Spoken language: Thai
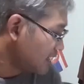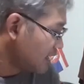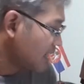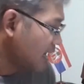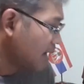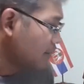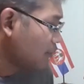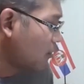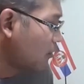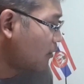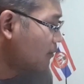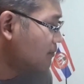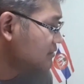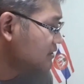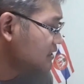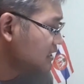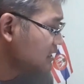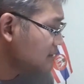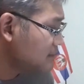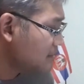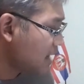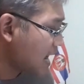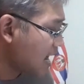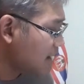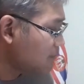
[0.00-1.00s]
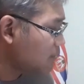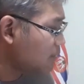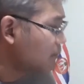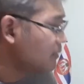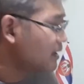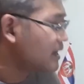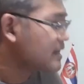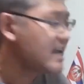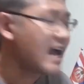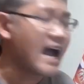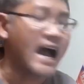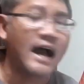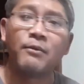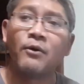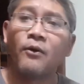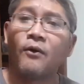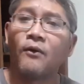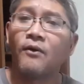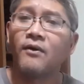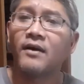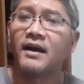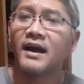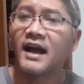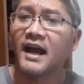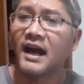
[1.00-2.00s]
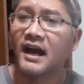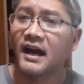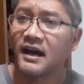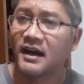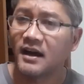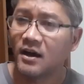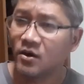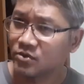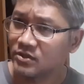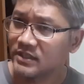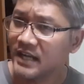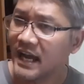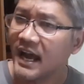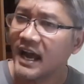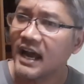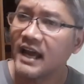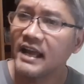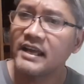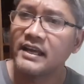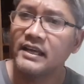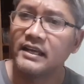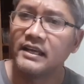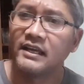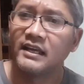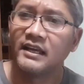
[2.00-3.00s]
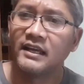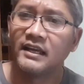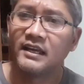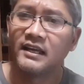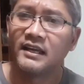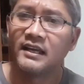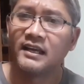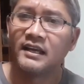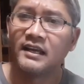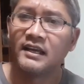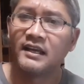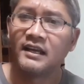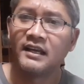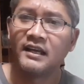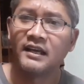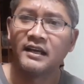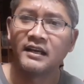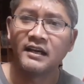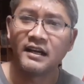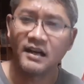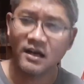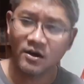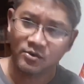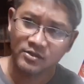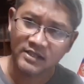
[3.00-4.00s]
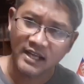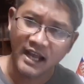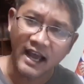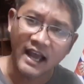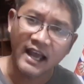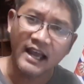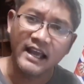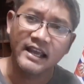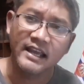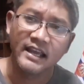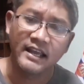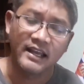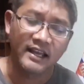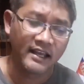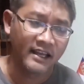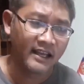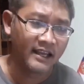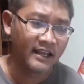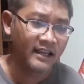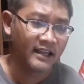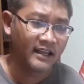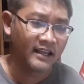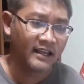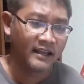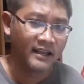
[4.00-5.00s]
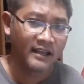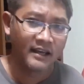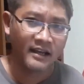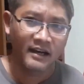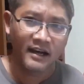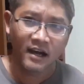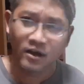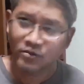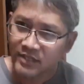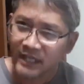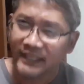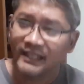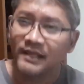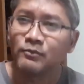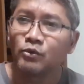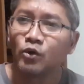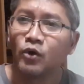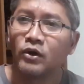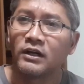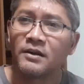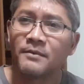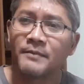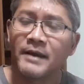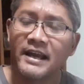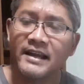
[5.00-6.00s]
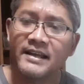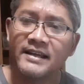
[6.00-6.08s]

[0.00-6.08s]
ผมซื้อมาผมก็อยากพกอะเข้าใจ เข้าใจ เข้าใจตำรวจรับไหม